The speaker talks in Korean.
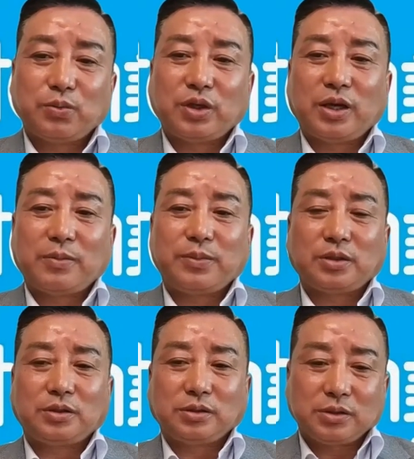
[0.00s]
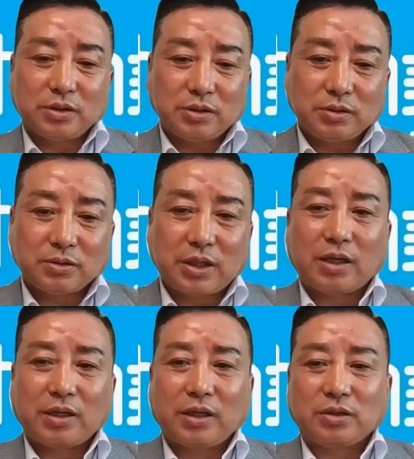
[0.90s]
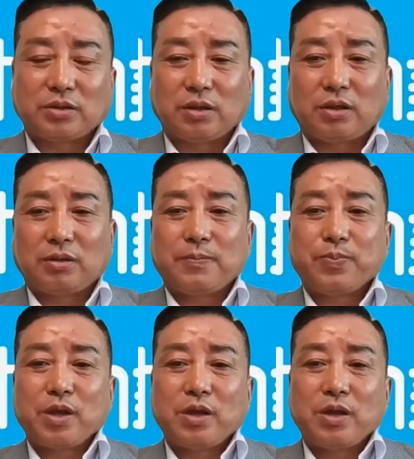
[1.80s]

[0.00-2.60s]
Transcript: 뭐냐면은 따순화였어요.